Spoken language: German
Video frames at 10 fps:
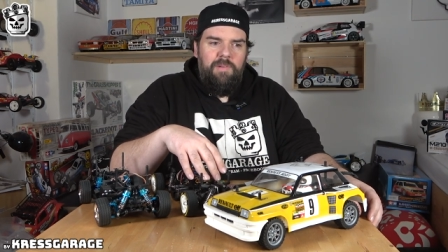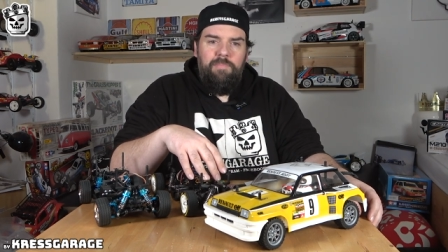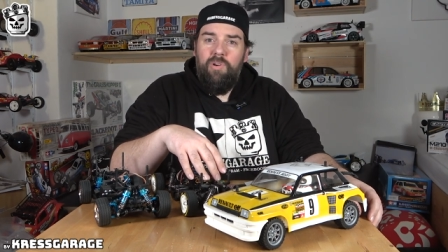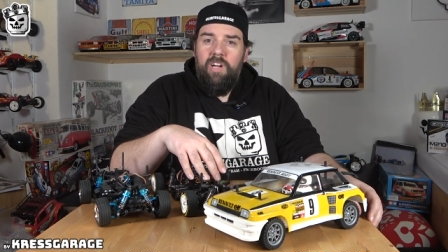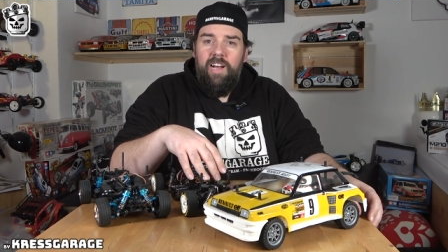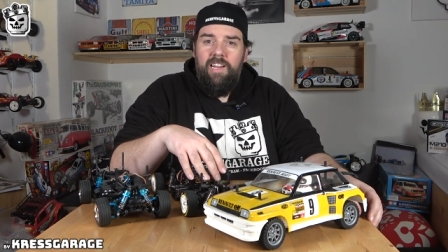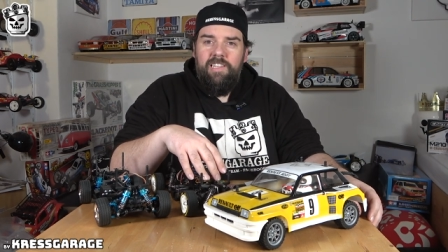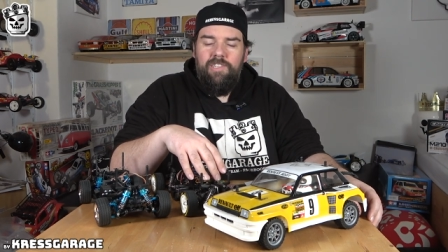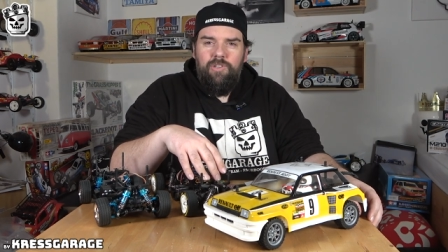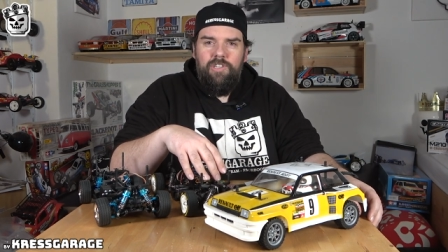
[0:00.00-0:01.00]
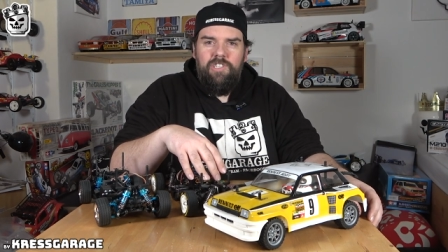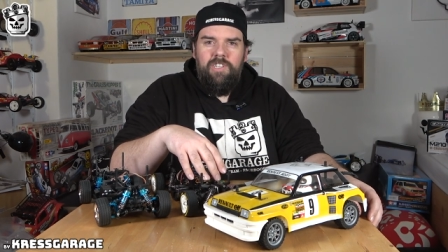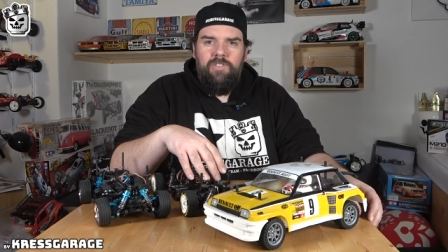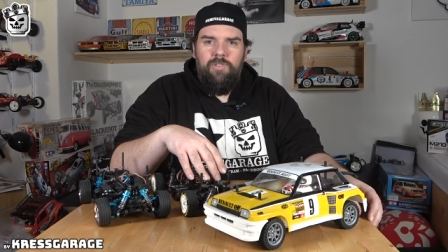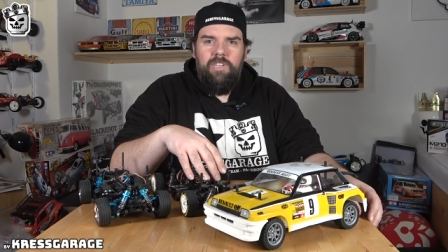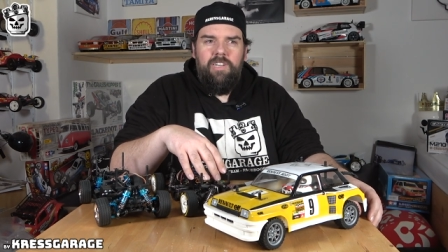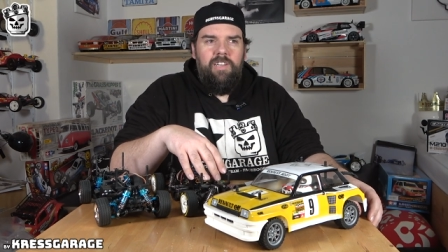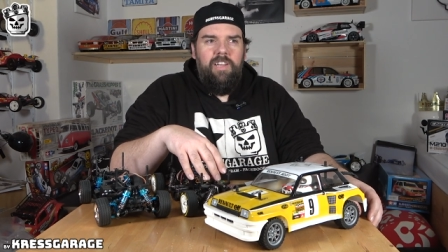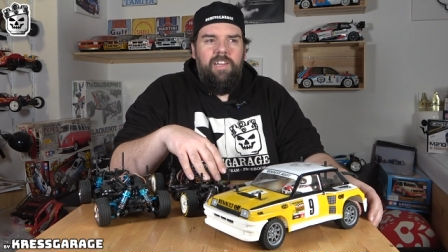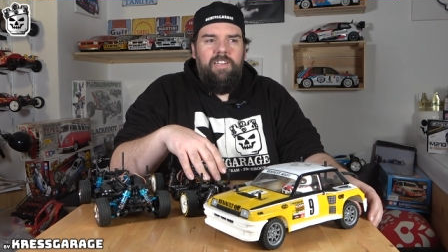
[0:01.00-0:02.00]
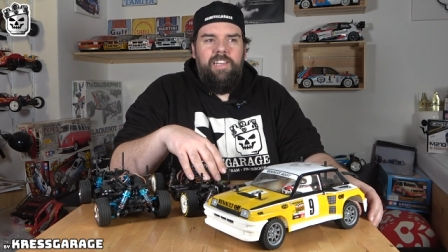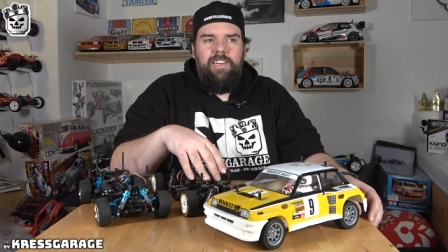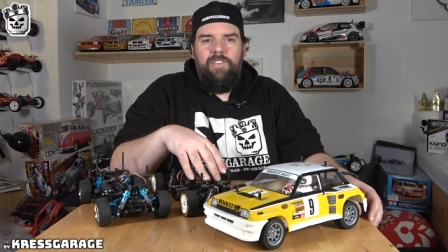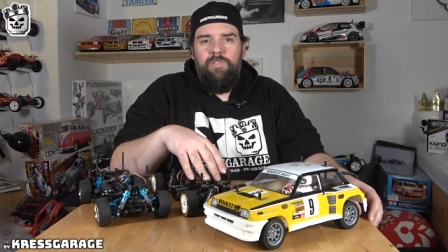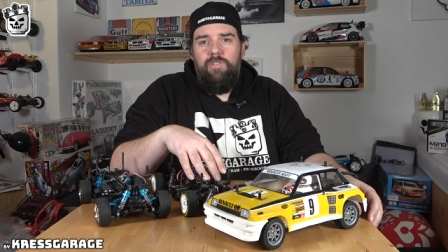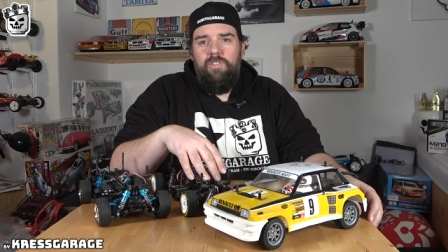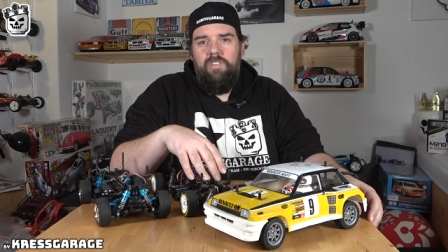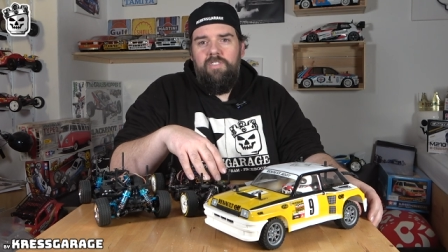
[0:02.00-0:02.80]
Pokal hier in Deutschland oder der Renault,